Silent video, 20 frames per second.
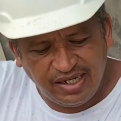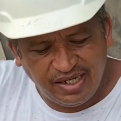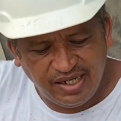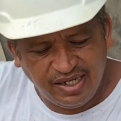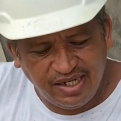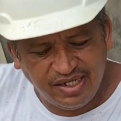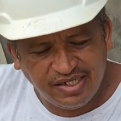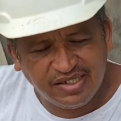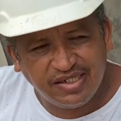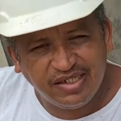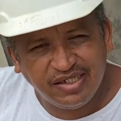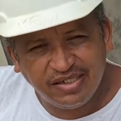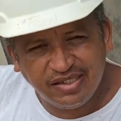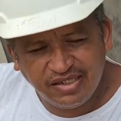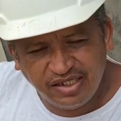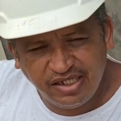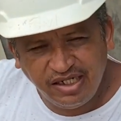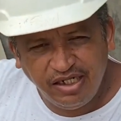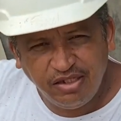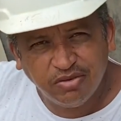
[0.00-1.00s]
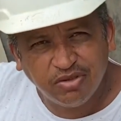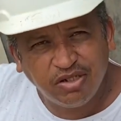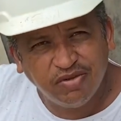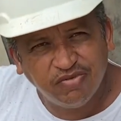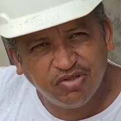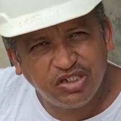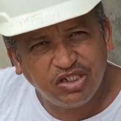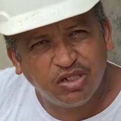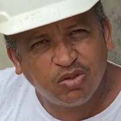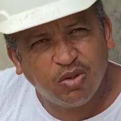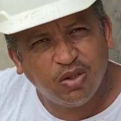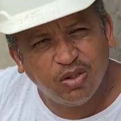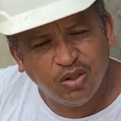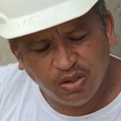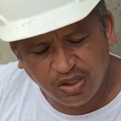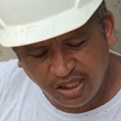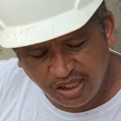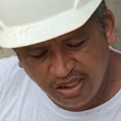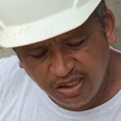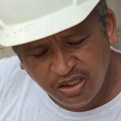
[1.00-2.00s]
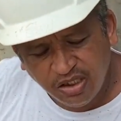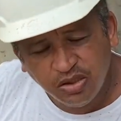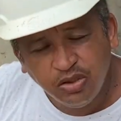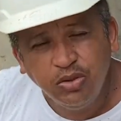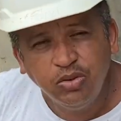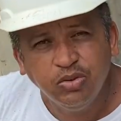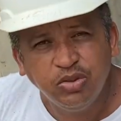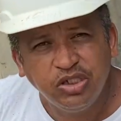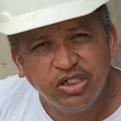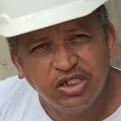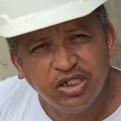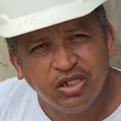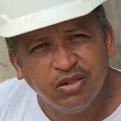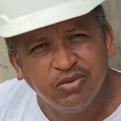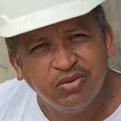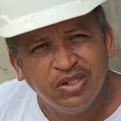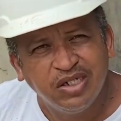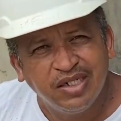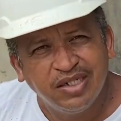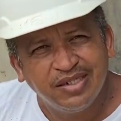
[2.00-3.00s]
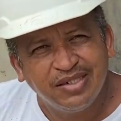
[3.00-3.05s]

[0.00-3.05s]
esse trilho que você coloca no chão